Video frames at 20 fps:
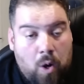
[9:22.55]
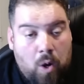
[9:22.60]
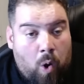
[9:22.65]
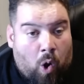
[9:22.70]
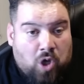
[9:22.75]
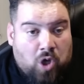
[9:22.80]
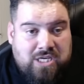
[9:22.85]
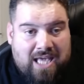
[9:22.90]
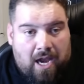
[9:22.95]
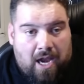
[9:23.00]

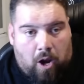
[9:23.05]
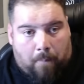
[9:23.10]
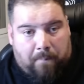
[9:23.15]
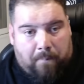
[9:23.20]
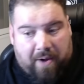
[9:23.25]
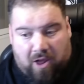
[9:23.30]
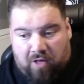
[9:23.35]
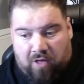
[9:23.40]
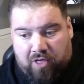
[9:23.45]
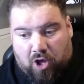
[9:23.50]
Luego salen los
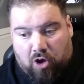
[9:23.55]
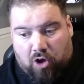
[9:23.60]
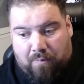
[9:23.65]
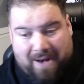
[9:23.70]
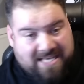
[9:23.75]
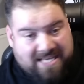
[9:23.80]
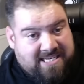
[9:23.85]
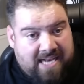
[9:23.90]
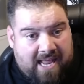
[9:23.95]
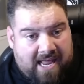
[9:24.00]
periódicos
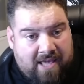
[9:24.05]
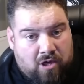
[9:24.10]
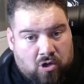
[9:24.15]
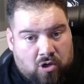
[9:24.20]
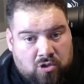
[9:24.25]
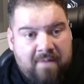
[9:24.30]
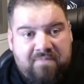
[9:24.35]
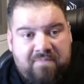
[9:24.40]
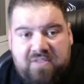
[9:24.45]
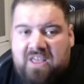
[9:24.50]

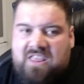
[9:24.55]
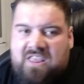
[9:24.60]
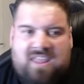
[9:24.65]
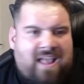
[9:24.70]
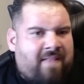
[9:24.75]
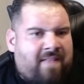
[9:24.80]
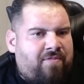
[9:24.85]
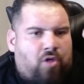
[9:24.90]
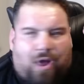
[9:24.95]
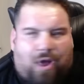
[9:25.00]
brasileños
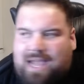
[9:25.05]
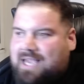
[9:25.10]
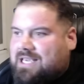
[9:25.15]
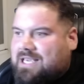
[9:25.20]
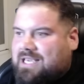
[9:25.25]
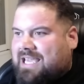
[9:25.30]
diciendo que,